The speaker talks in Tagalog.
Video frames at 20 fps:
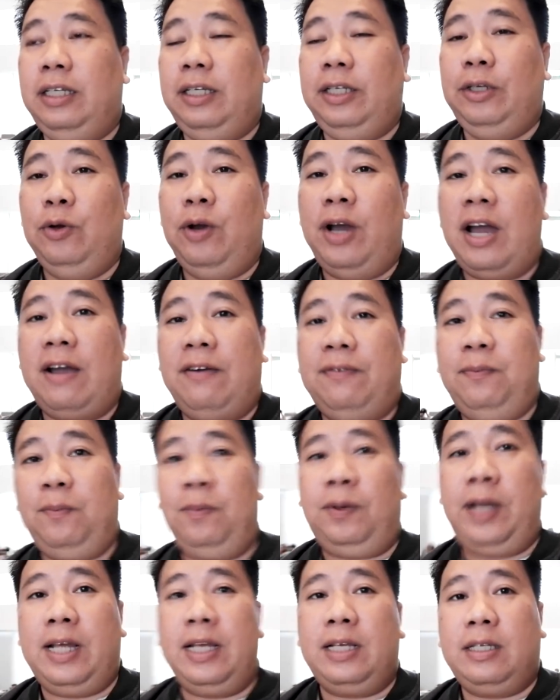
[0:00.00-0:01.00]
yung half
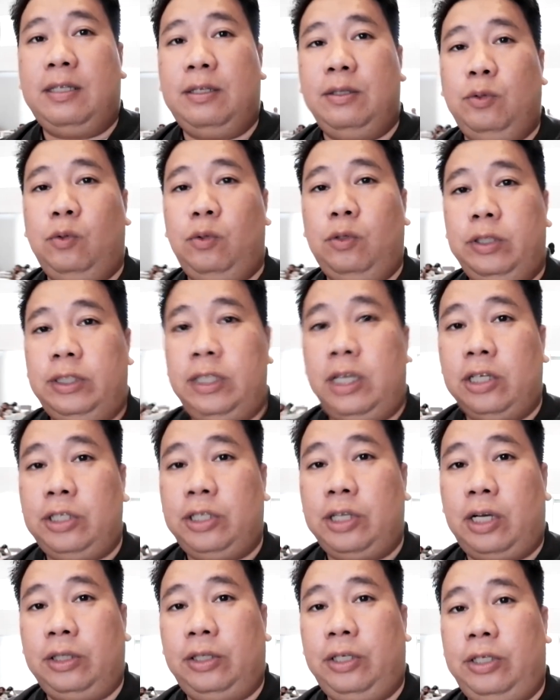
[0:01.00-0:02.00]
press nung isang
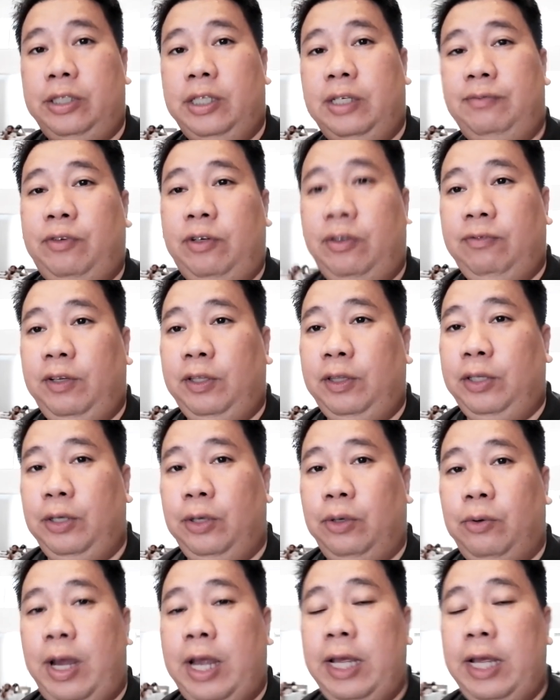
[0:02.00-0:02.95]
shutter niya for video,